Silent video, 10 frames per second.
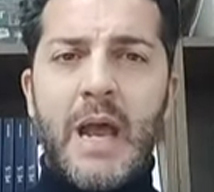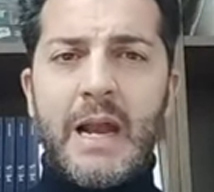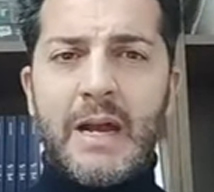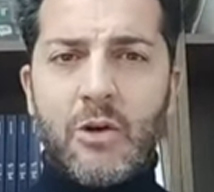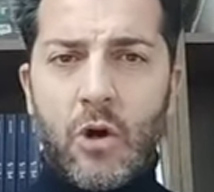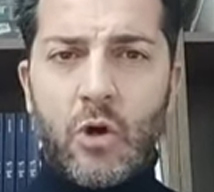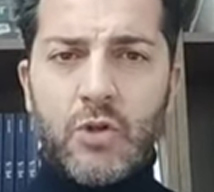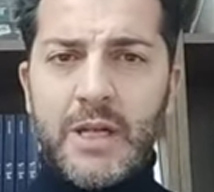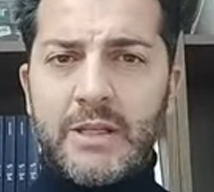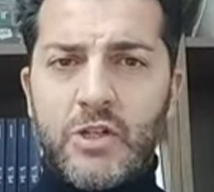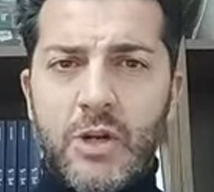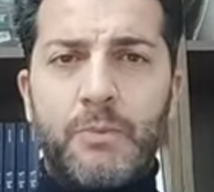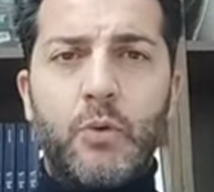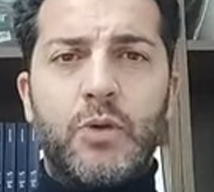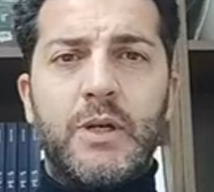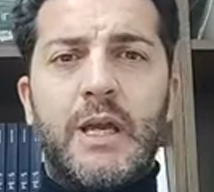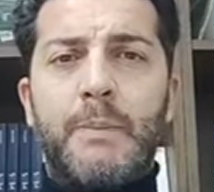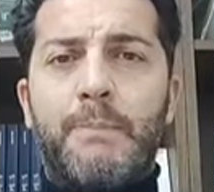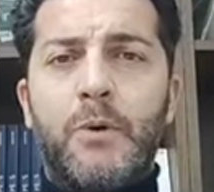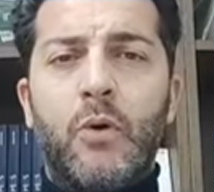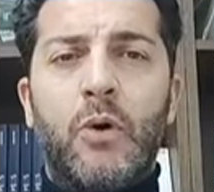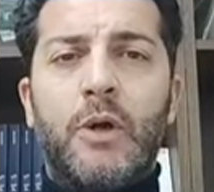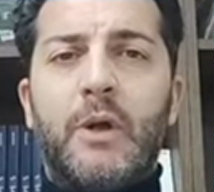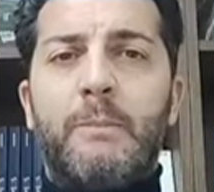E la cosa, dice Putin, che più